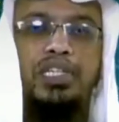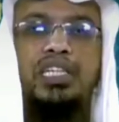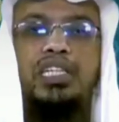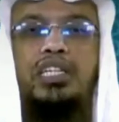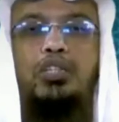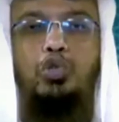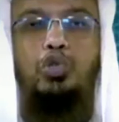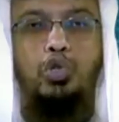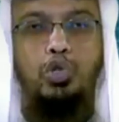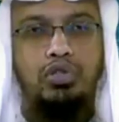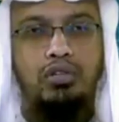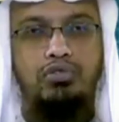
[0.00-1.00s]
বিশেষ কিছু
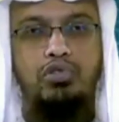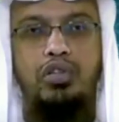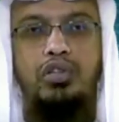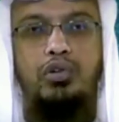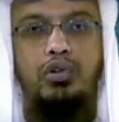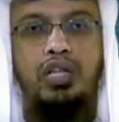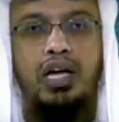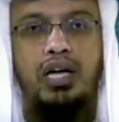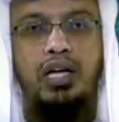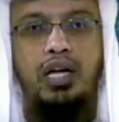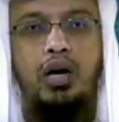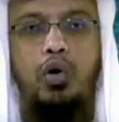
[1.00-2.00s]
চটকদার ফজিলতের কথা